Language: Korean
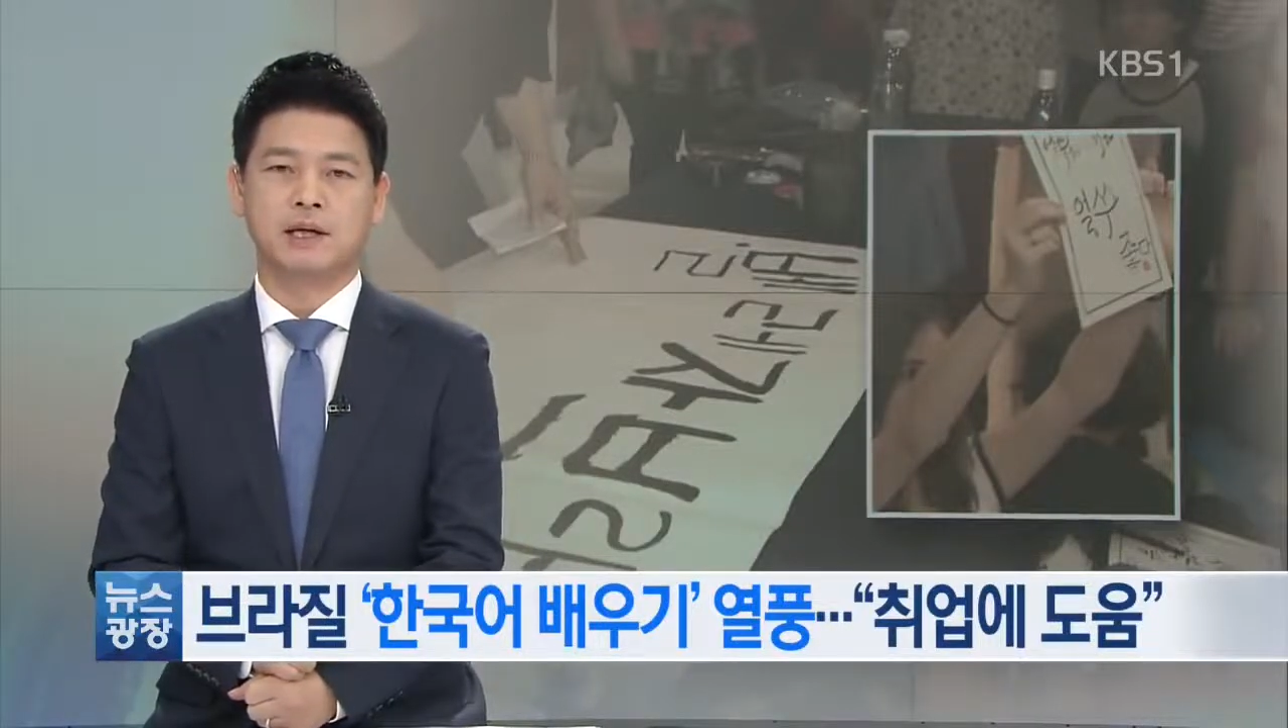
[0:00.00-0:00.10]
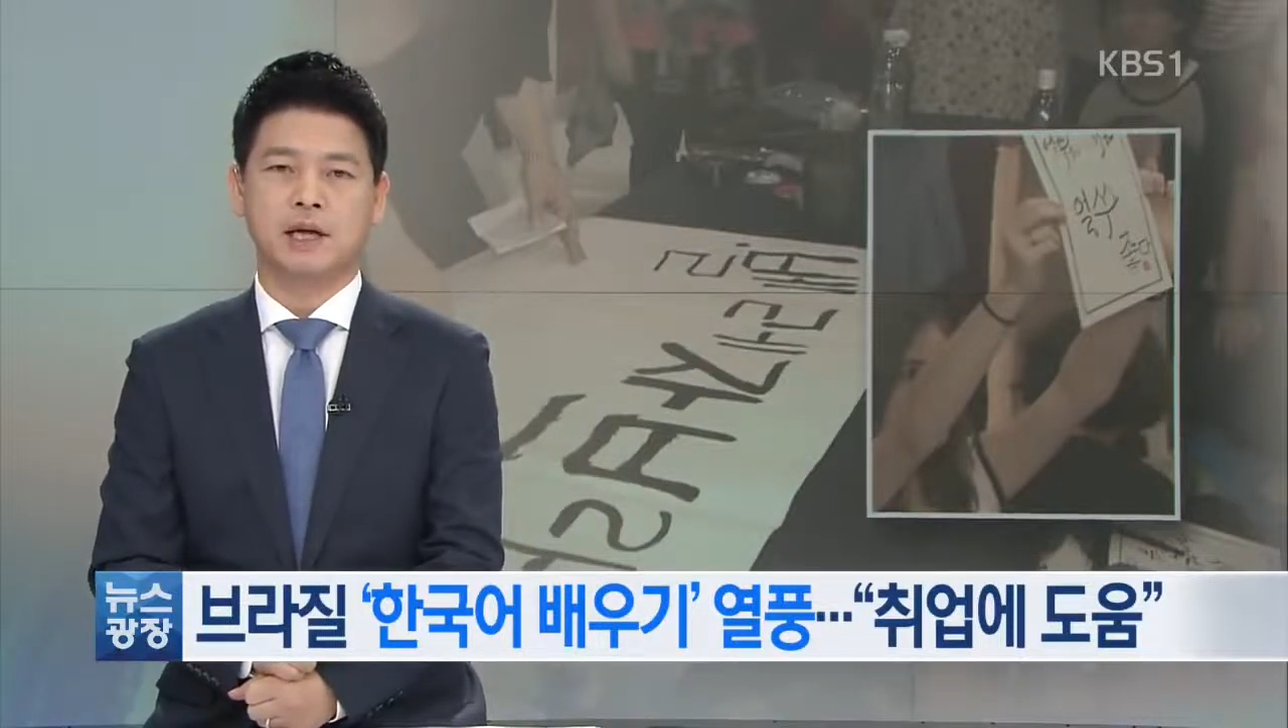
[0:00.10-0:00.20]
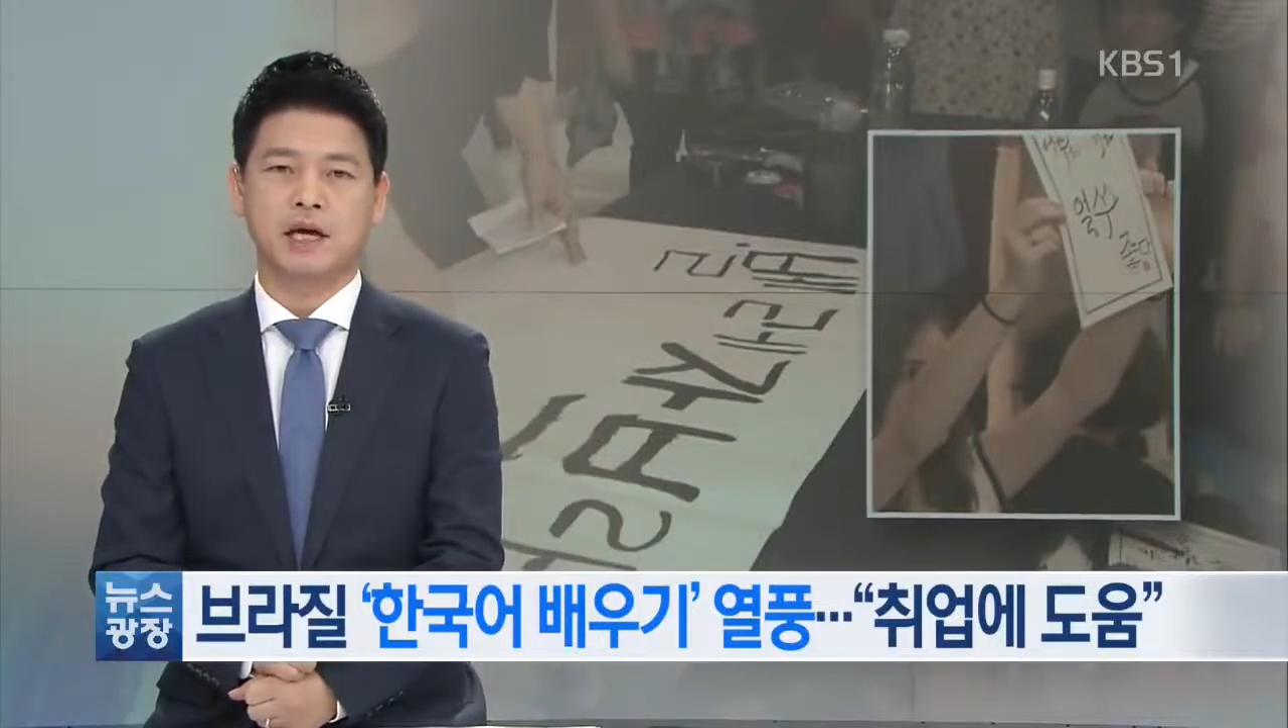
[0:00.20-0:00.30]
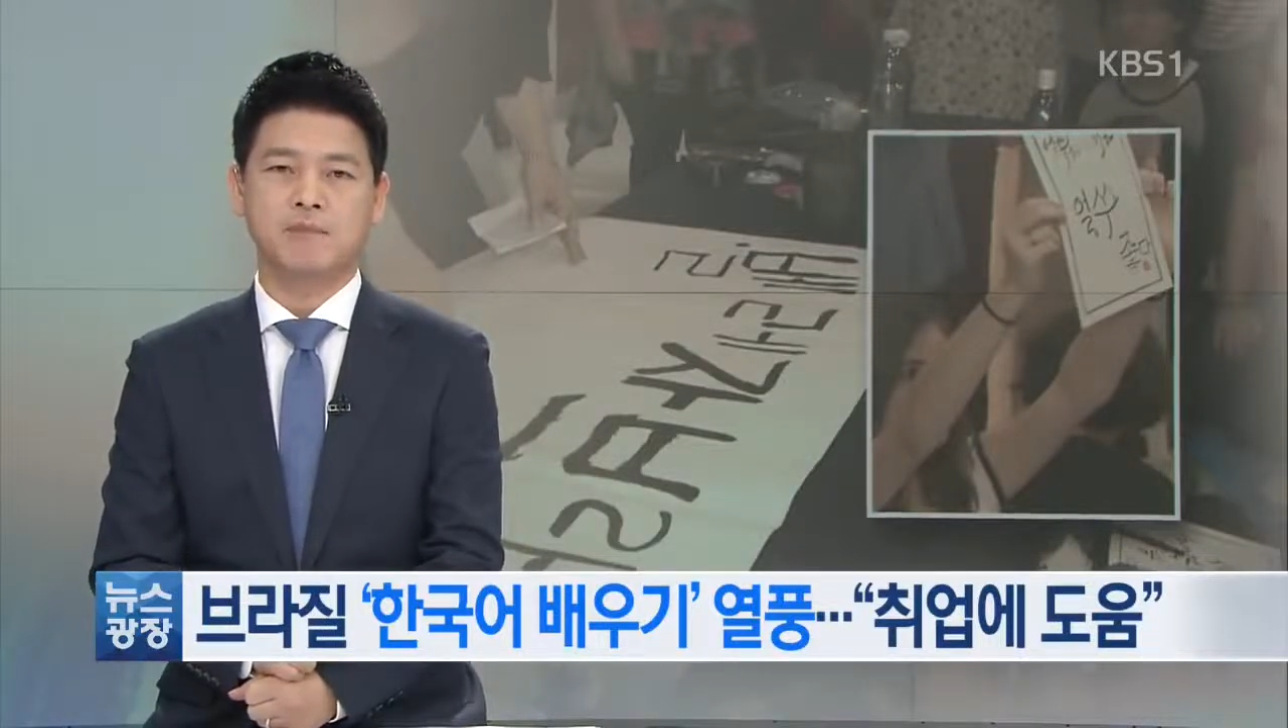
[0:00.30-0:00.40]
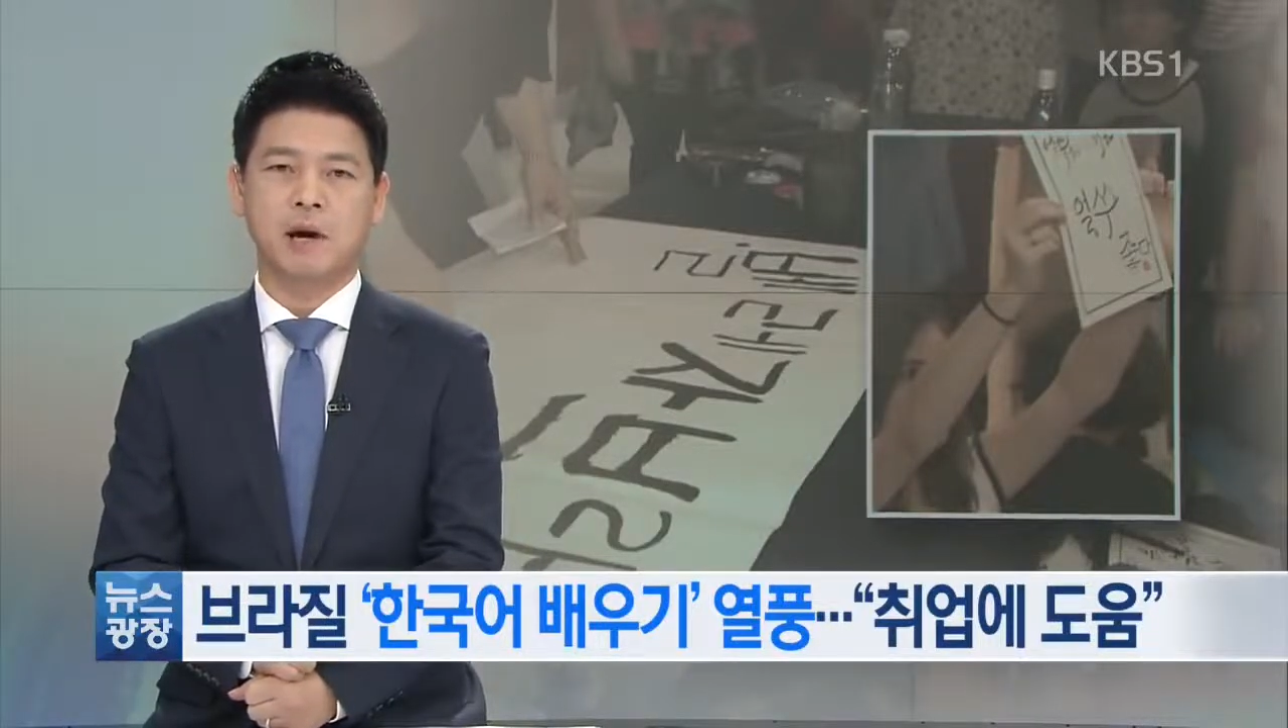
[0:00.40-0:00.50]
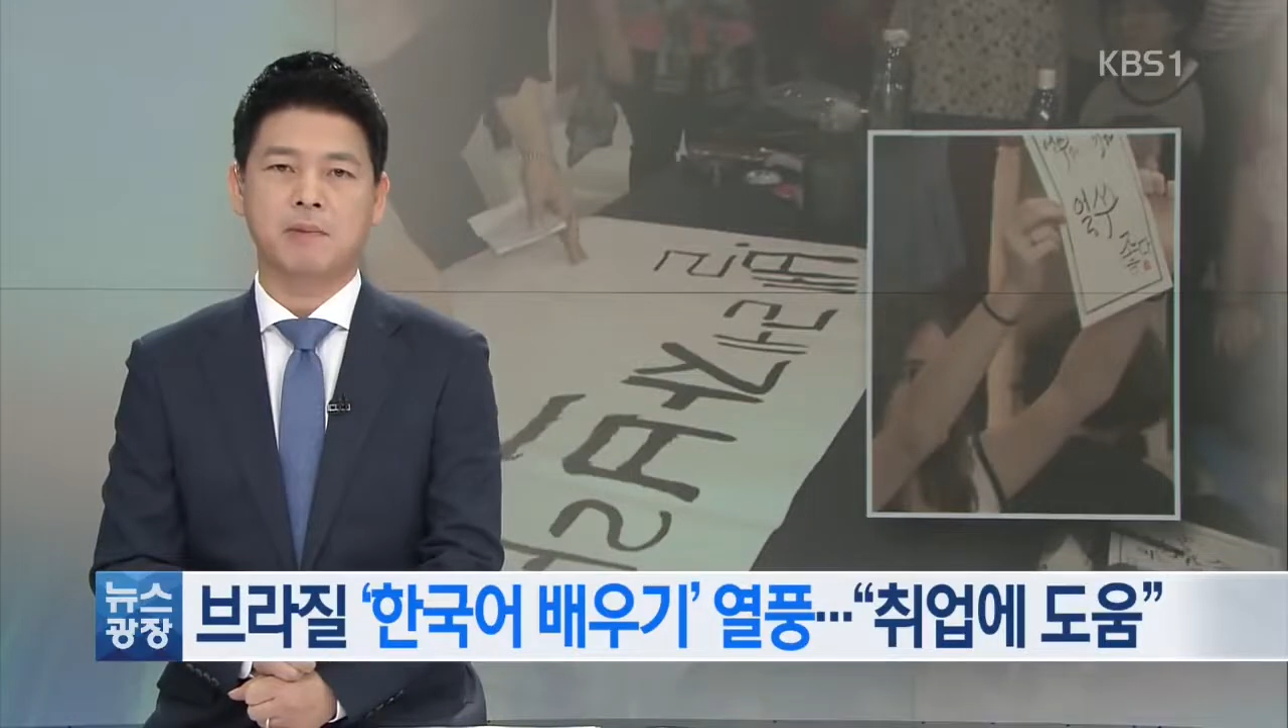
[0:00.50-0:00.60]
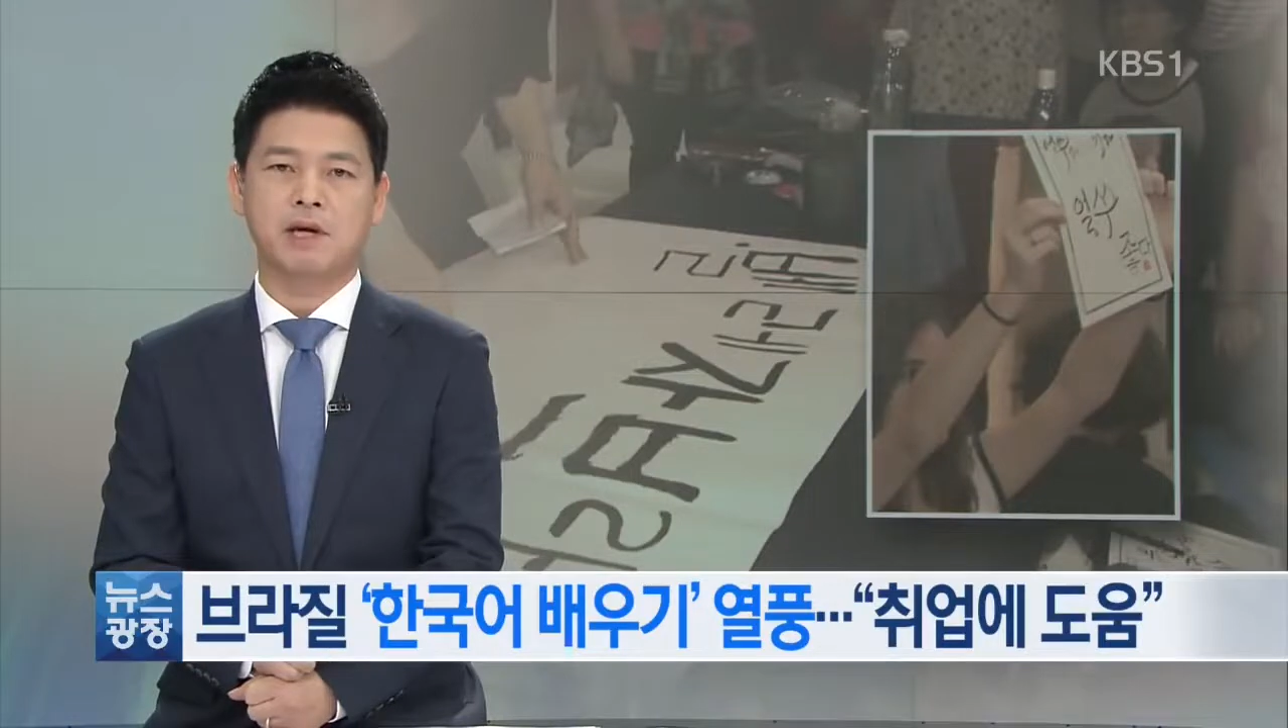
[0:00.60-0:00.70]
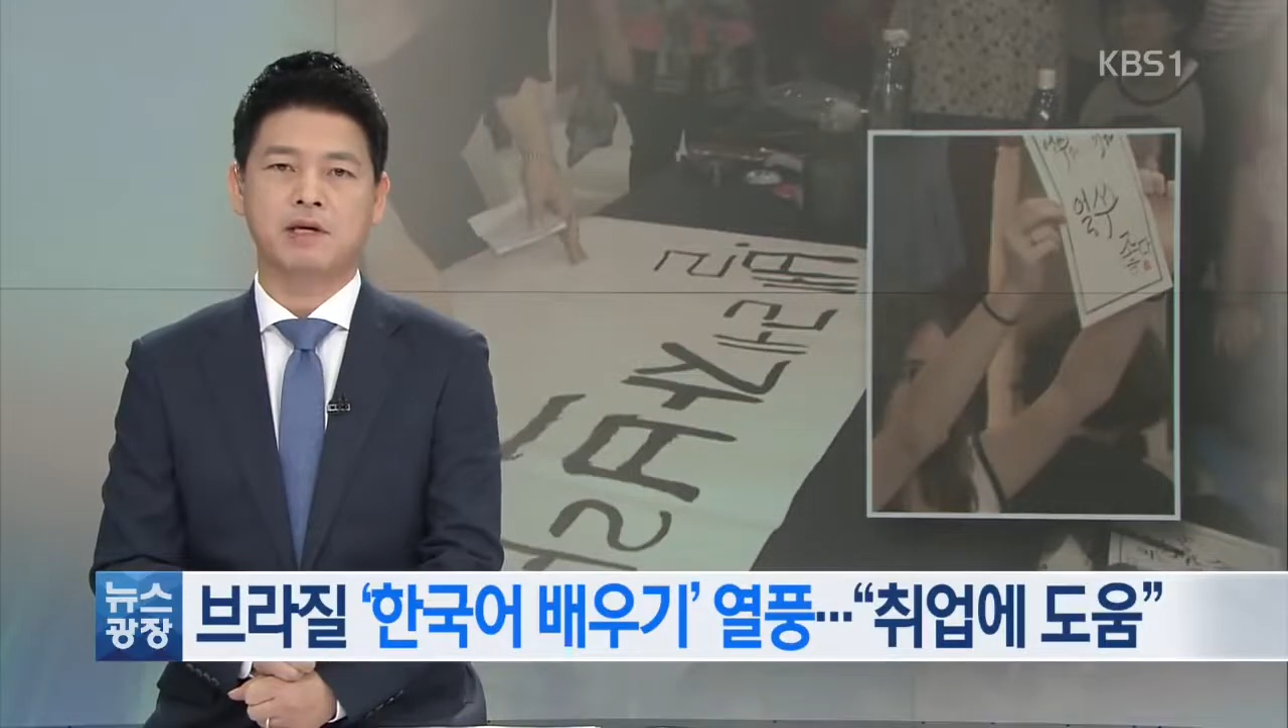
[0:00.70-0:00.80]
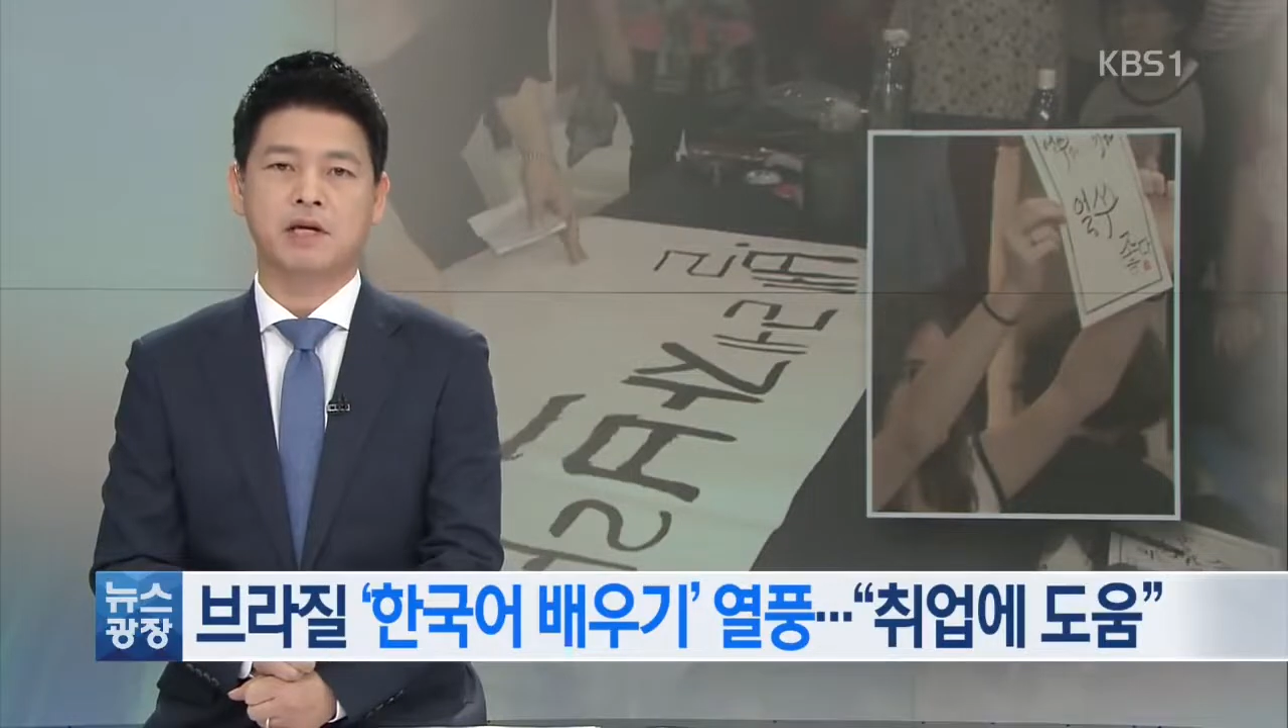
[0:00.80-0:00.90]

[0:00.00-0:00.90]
K-팝의